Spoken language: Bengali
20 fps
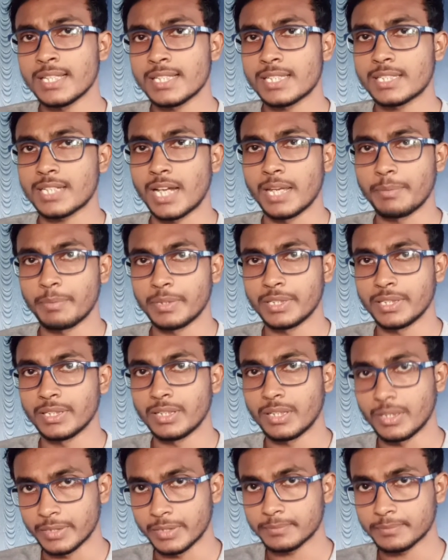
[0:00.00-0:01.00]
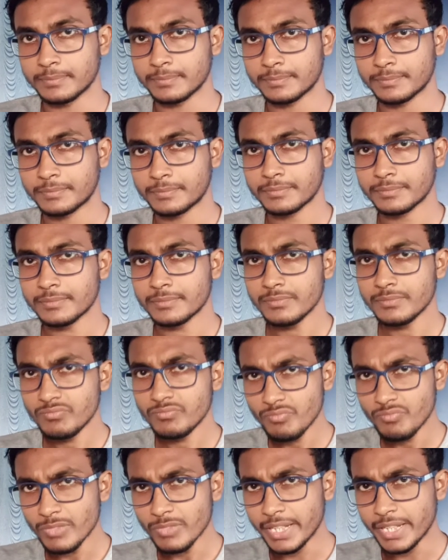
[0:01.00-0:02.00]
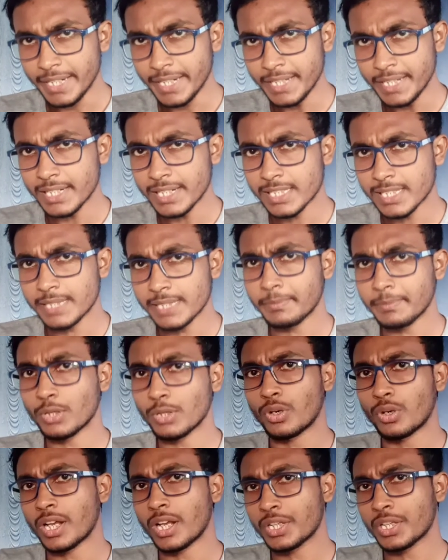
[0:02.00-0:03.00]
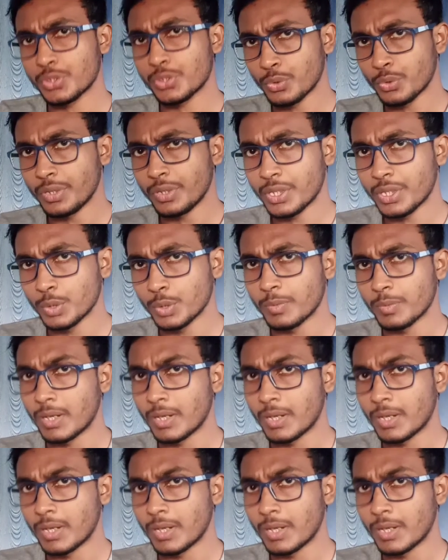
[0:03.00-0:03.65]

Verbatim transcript: স্টাইপেন দেওয়া হয় ইন্টার্নশিপ কি করাটা জরুরি খুব